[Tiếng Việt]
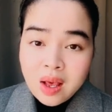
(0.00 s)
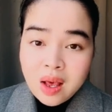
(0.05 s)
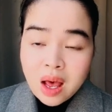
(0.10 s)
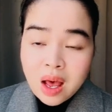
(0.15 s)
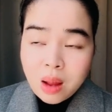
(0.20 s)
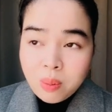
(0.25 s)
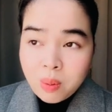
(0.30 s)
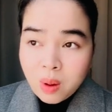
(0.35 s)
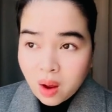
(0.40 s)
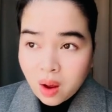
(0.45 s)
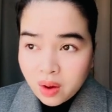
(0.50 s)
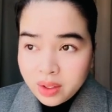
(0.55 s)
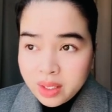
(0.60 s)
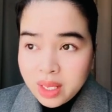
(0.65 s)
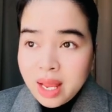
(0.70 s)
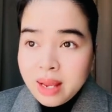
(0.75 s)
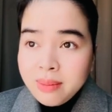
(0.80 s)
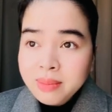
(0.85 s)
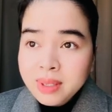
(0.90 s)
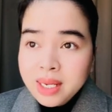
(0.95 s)
học hỏi
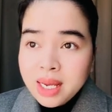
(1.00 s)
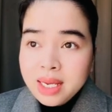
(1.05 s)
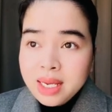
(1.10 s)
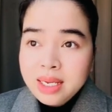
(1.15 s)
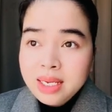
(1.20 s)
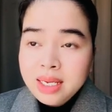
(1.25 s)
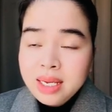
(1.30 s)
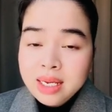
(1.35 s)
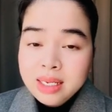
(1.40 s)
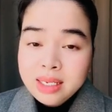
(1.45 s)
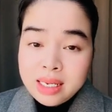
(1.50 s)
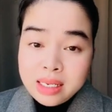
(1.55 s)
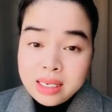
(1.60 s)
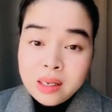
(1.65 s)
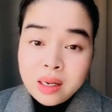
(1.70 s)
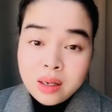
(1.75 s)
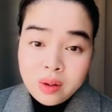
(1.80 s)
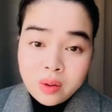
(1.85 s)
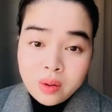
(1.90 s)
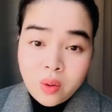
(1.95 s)
thêm cái kiến
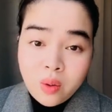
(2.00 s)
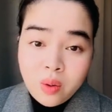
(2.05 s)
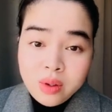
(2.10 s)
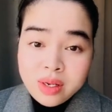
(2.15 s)
thức của